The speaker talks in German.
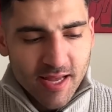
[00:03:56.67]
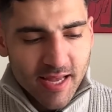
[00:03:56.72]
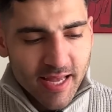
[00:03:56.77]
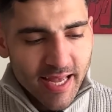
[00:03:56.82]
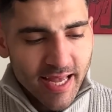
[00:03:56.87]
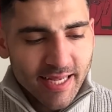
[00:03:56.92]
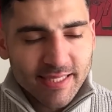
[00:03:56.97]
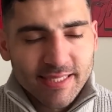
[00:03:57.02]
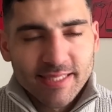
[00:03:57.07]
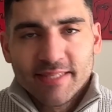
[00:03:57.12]

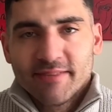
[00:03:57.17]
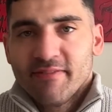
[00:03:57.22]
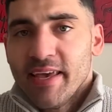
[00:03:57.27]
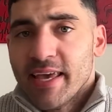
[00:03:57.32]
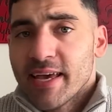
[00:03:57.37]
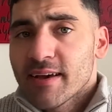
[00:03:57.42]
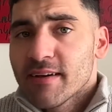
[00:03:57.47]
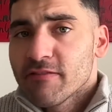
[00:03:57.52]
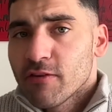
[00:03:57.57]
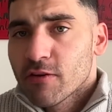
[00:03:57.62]
Es
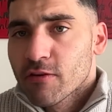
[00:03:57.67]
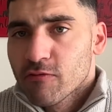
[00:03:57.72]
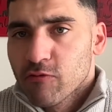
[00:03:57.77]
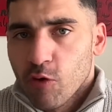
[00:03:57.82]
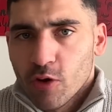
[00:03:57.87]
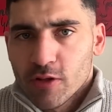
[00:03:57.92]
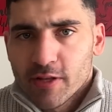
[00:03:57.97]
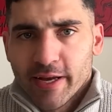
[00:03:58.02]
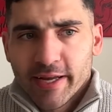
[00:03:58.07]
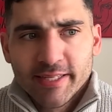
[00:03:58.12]
wäre von
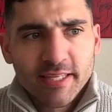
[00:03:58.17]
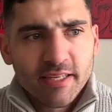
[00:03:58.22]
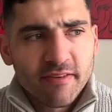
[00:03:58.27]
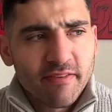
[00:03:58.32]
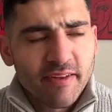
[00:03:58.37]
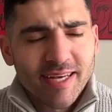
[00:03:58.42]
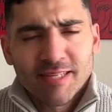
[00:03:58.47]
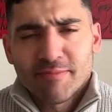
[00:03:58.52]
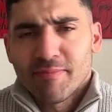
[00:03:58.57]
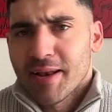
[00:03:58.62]
Vorteil, sich
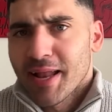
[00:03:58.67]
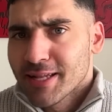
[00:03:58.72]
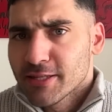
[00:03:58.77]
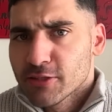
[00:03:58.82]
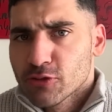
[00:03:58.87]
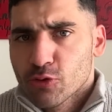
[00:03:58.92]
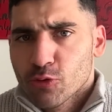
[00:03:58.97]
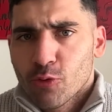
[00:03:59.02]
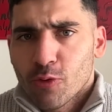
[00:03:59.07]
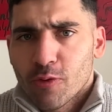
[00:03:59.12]
vielleicht mal
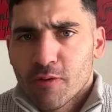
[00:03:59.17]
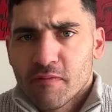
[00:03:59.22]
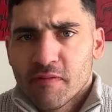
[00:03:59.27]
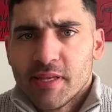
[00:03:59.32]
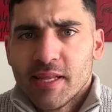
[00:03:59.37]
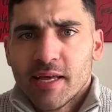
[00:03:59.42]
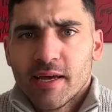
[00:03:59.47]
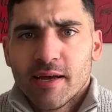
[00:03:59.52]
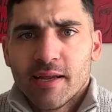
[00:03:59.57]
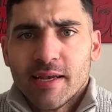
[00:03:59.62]
anzugucken, wie der